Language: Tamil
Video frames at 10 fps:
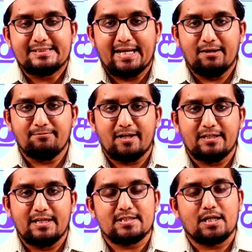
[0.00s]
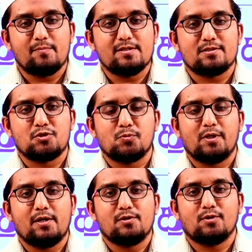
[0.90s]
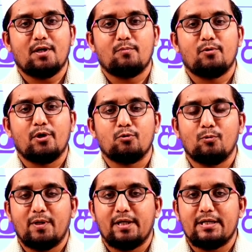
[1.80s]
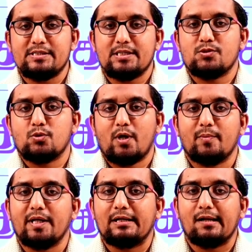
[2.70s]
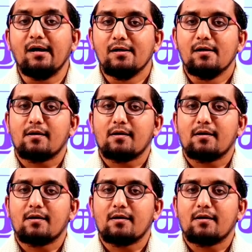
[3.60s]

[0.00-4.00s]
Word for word: டேஃப் ஐஏஎஸ் அகாடமி சர்ச் பண்ணிங்கன்னு சொன்னால் நம்மளுடைய குரூப்பில் நீங்கள் ஈஸியாக ஜாயின் பண்ணிக்கலாம்